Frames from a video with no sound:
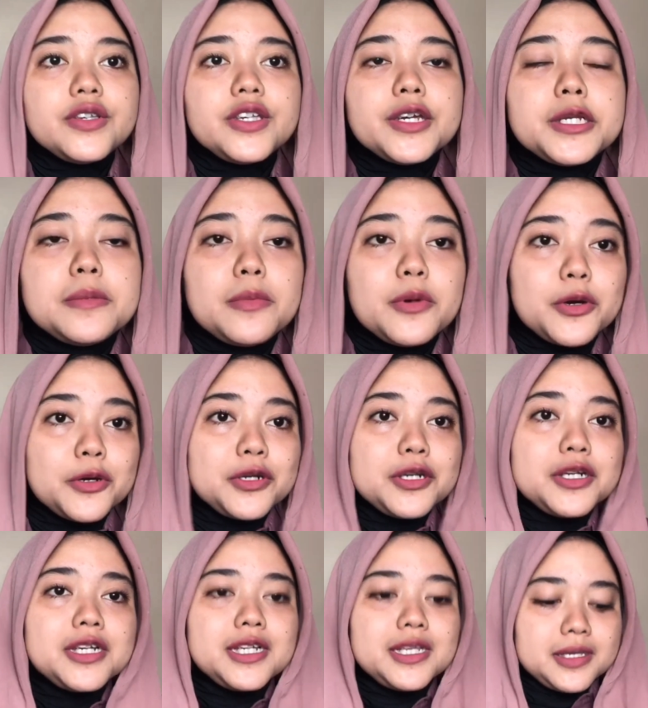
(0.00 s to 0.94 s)
jadi
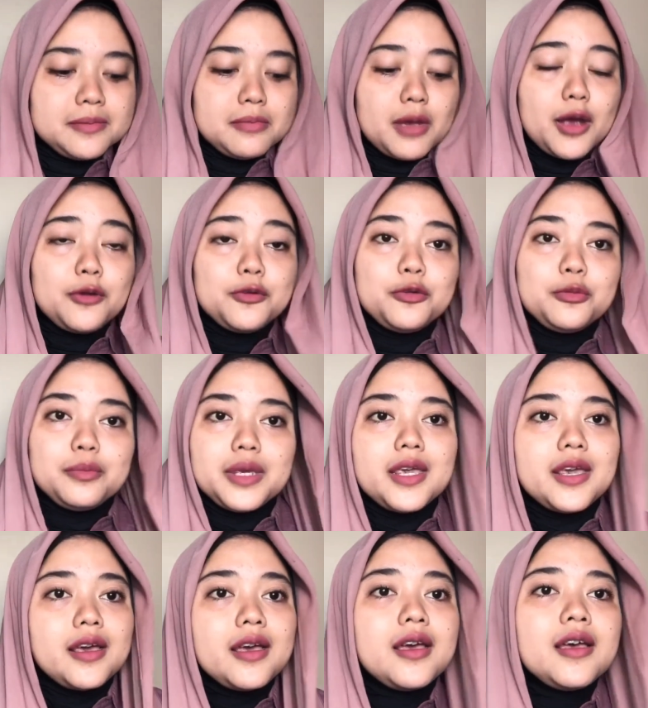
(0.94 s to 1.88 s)
mohon
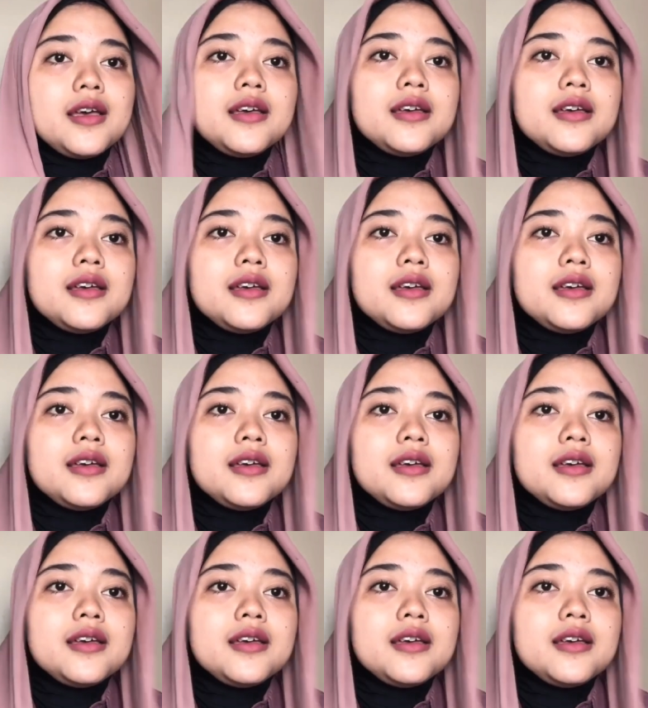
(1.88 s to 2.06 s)
dimaklumi ya